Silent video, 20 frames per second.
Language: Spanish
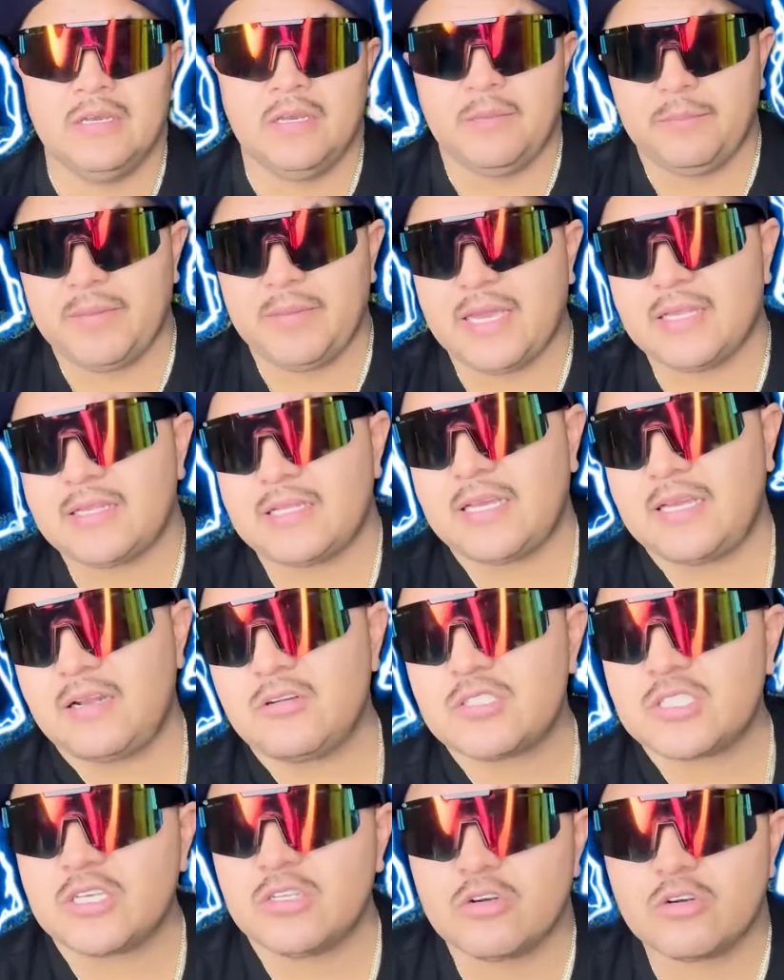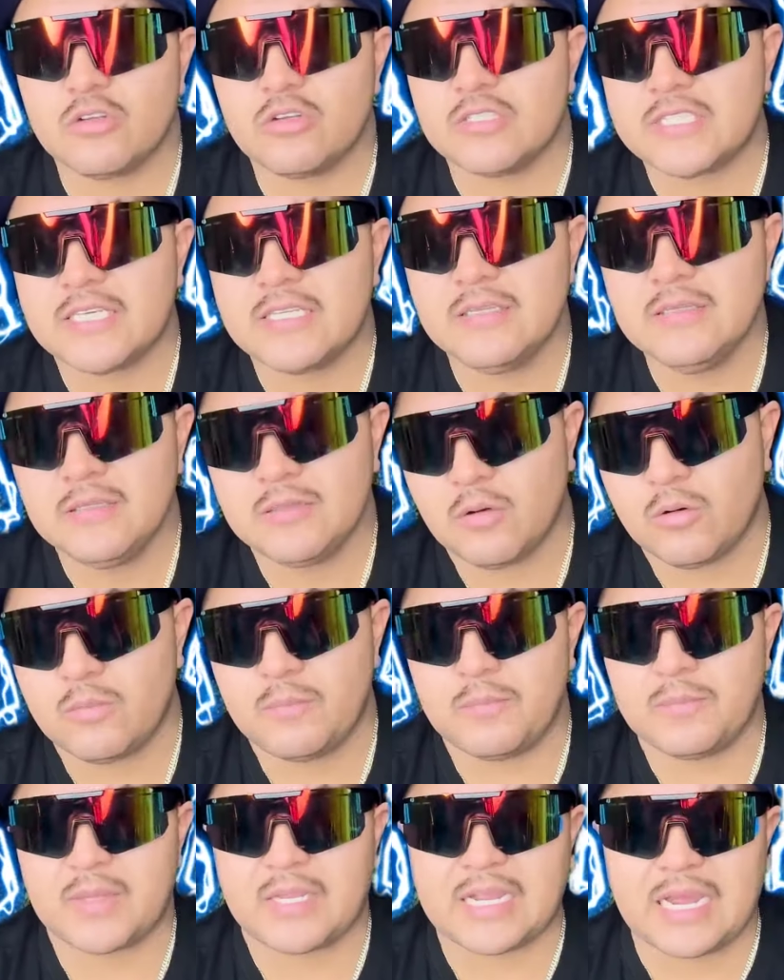Mi gente, los que no conocen
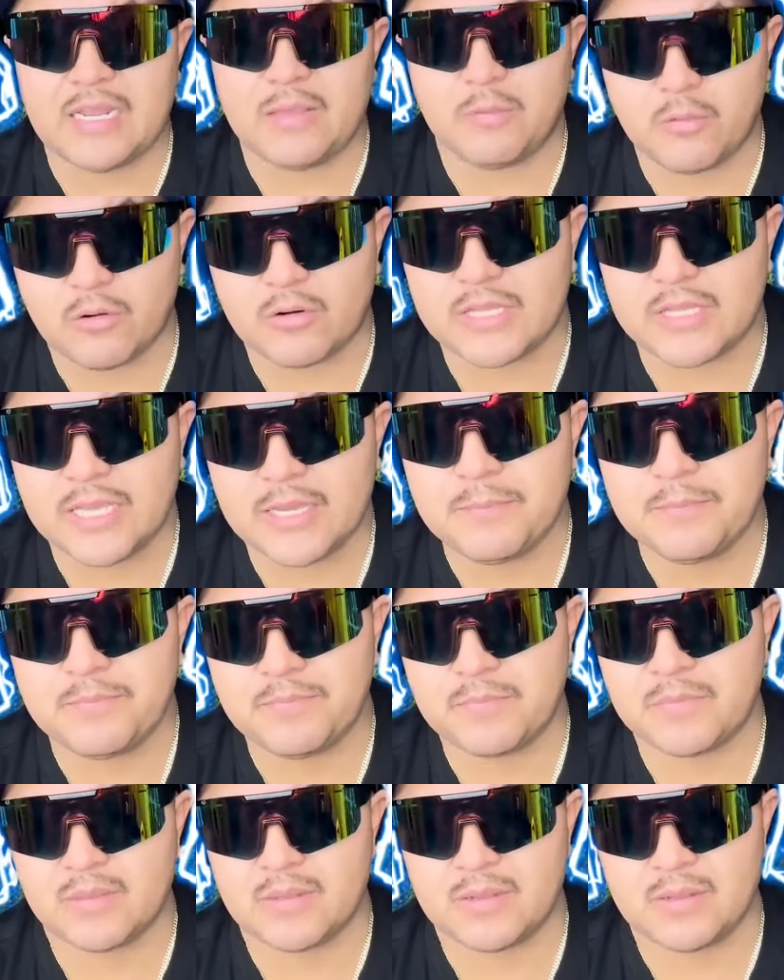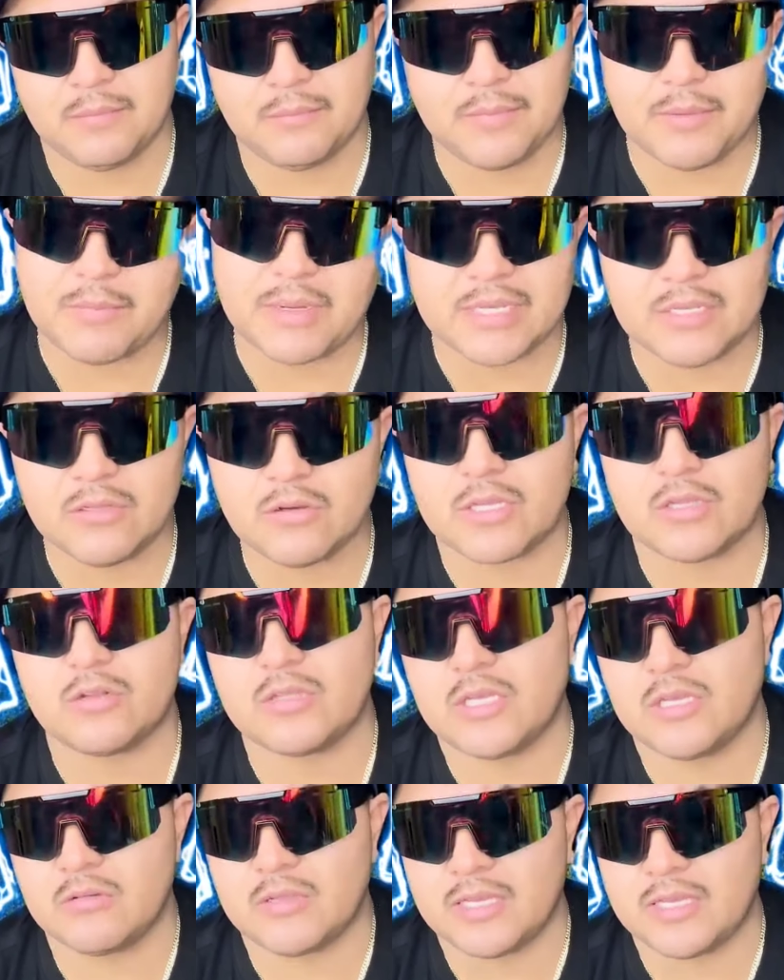California, me imagino que no
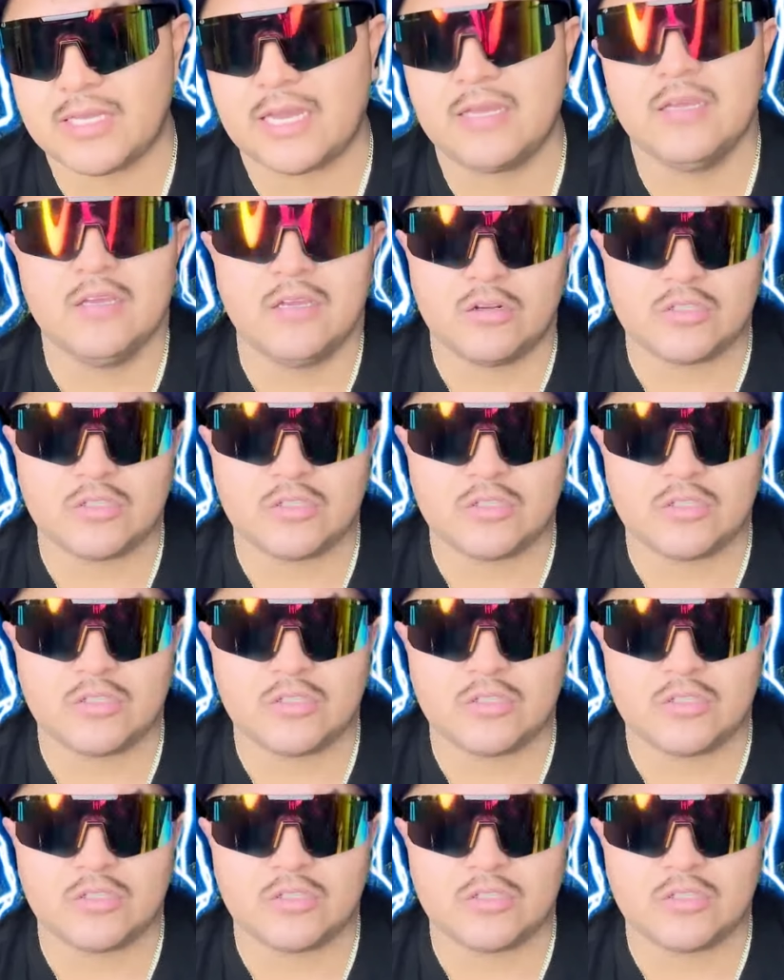tienen una idea.